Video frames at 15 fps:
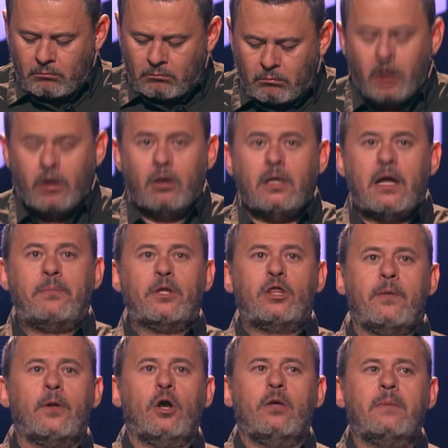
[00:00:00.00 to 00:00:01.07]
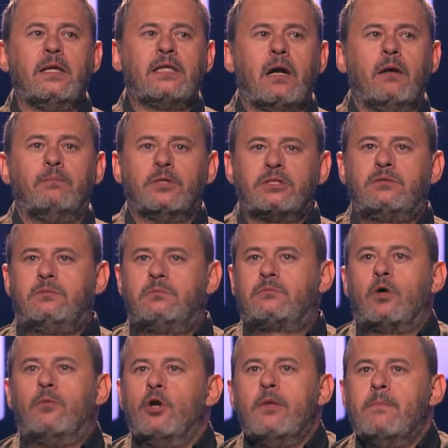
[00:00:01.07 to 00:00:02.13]
Bueno, y al principio lo inventaron, pues,
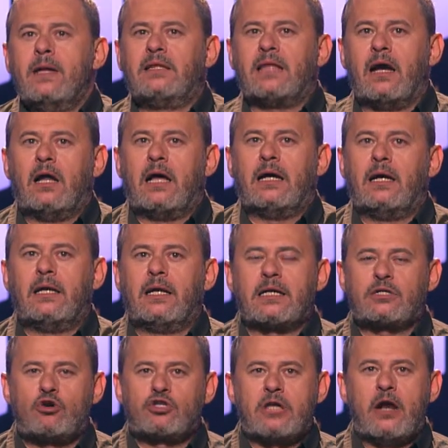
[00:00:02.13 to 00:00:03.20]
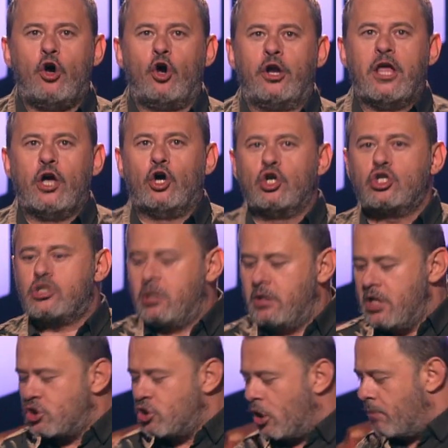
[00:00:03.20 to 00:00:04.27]
¿cómo lo inventan las cosas los griegos? ¿Y
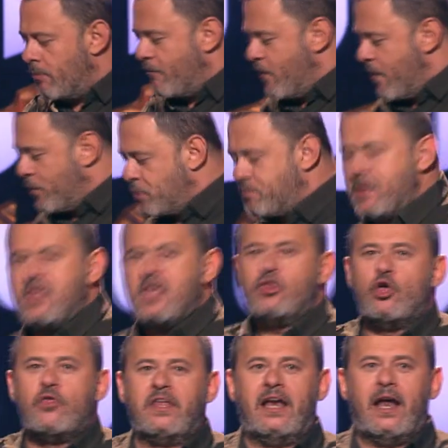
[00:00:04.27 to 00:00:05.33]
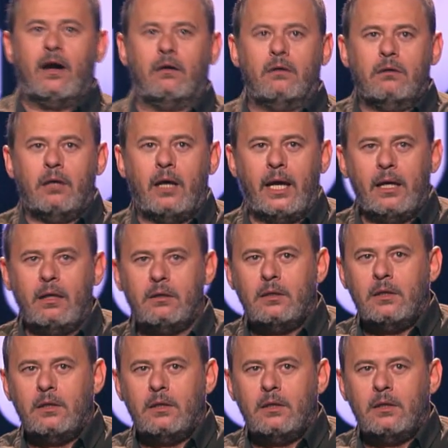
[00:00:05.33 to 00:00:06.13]
eso cómo fue? Pues pidiendo dinero, ¿eh?